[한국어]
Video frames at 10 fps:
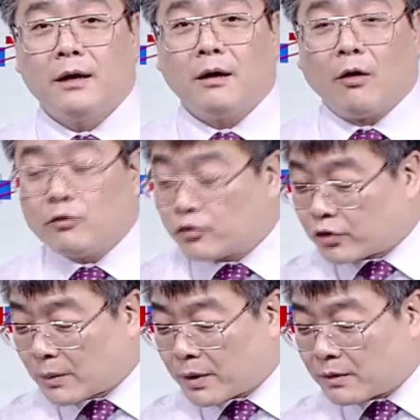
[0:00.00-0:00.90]
어우
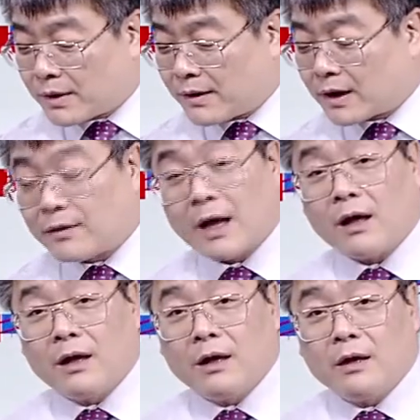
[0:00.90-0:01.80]
추가 편입해야 되겠네.
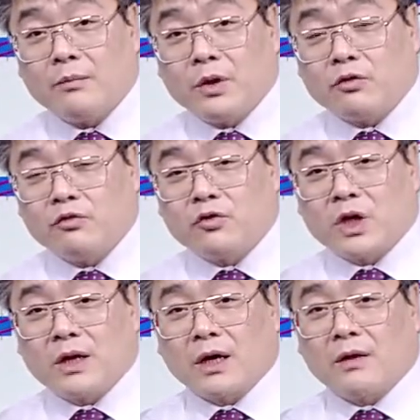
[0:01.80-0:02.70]
비중
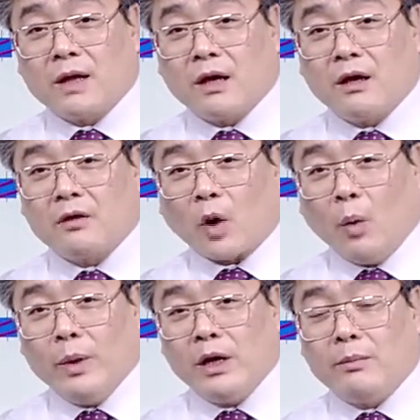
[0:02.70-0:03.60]
유지해야 되겠네.
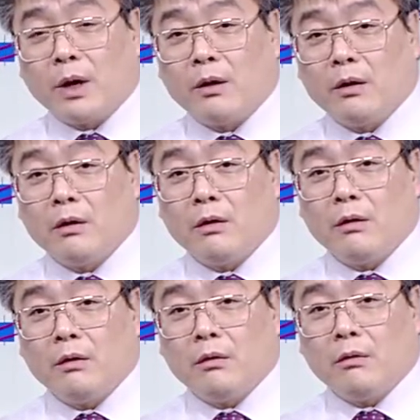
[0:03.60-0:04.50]
더 밀리면.
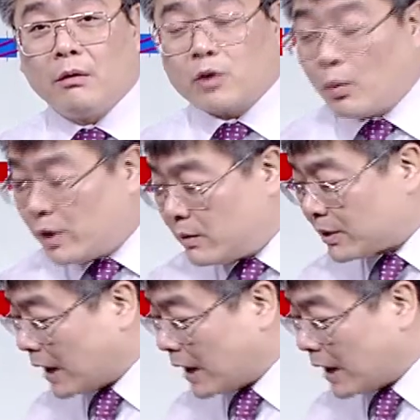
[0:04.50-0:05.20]
더 밀리면